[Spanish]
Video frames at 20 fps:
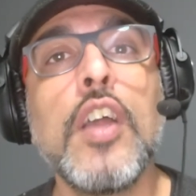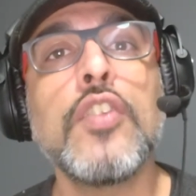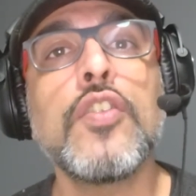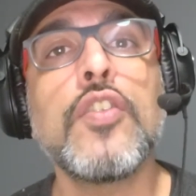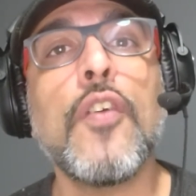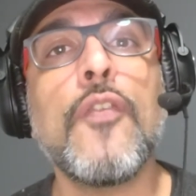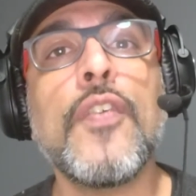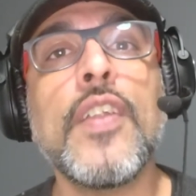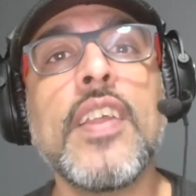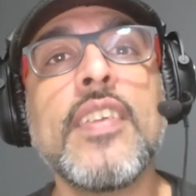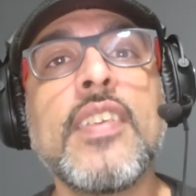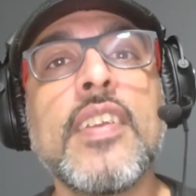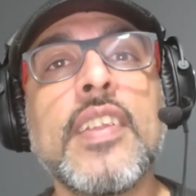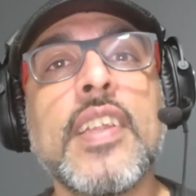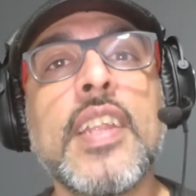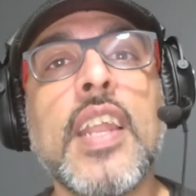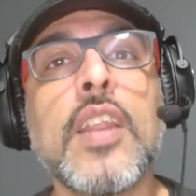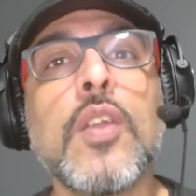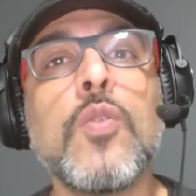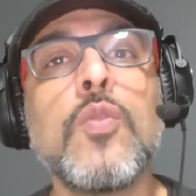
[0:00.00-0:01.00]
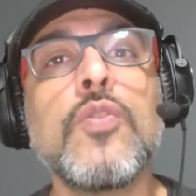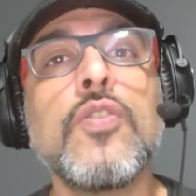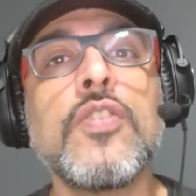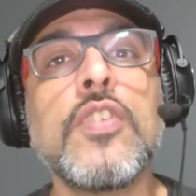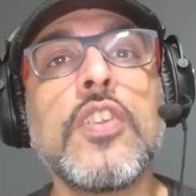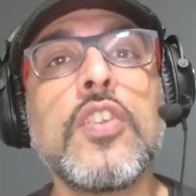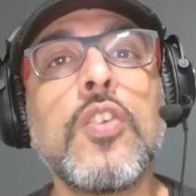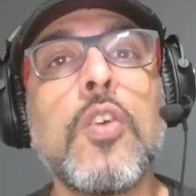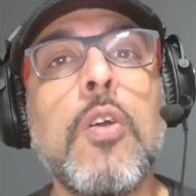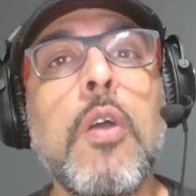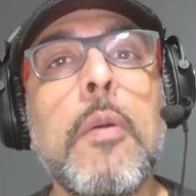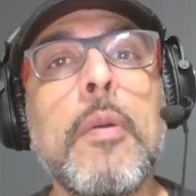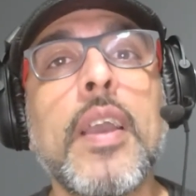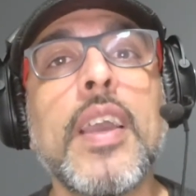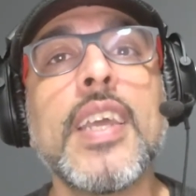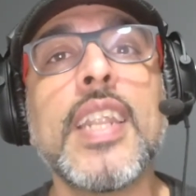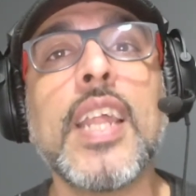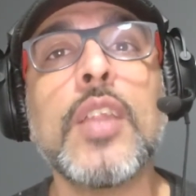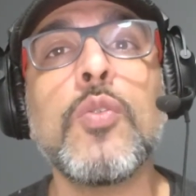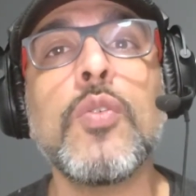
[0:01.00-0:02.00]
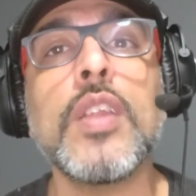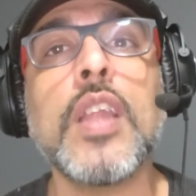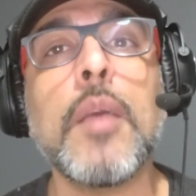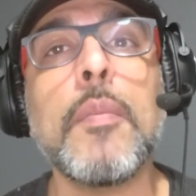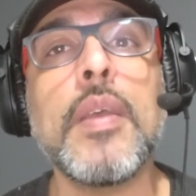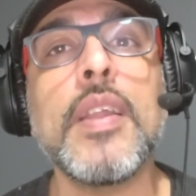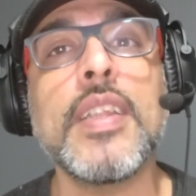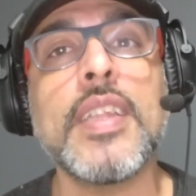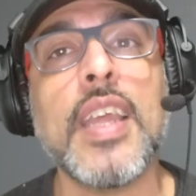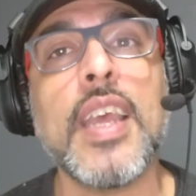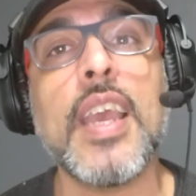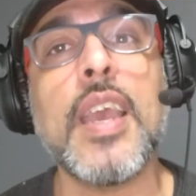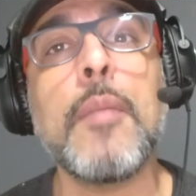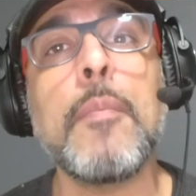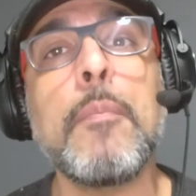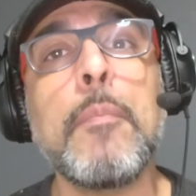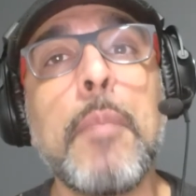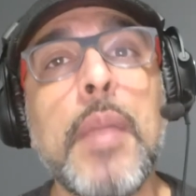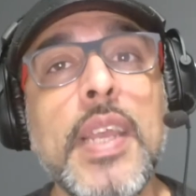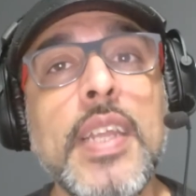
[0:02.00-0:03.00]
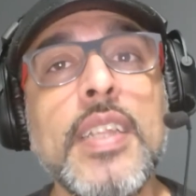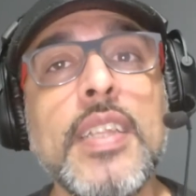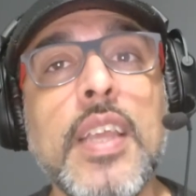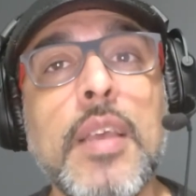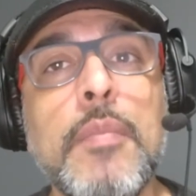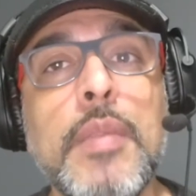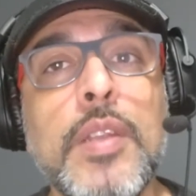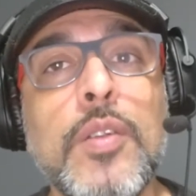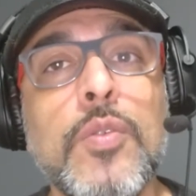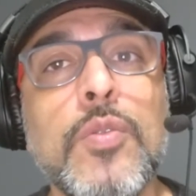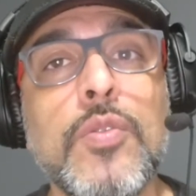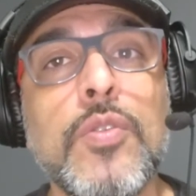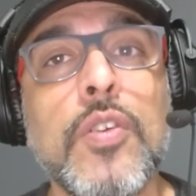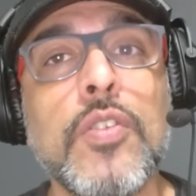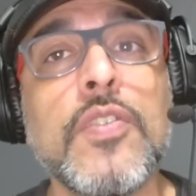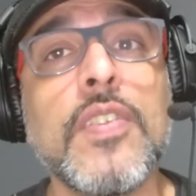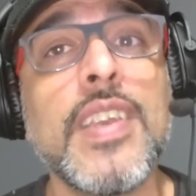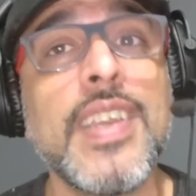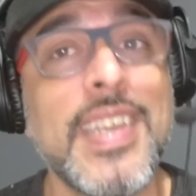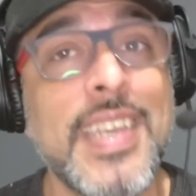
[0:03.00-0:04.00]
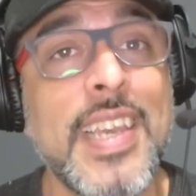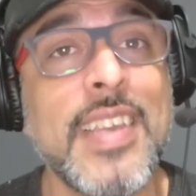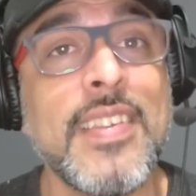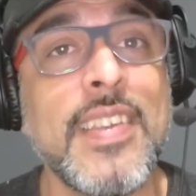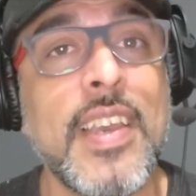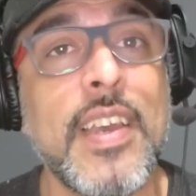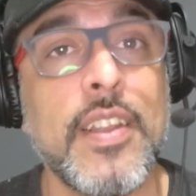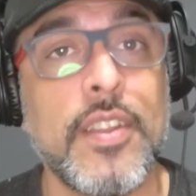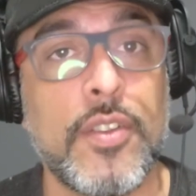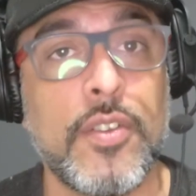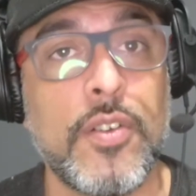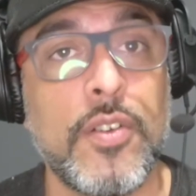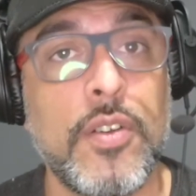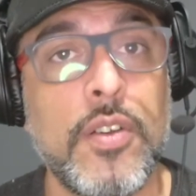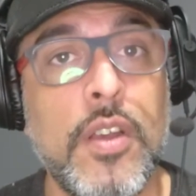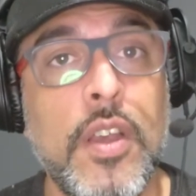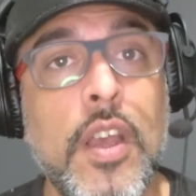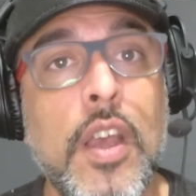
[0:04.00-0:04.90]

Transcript: te ofrece tener un sitio web gratuitamente en 20 minutos y es cierto,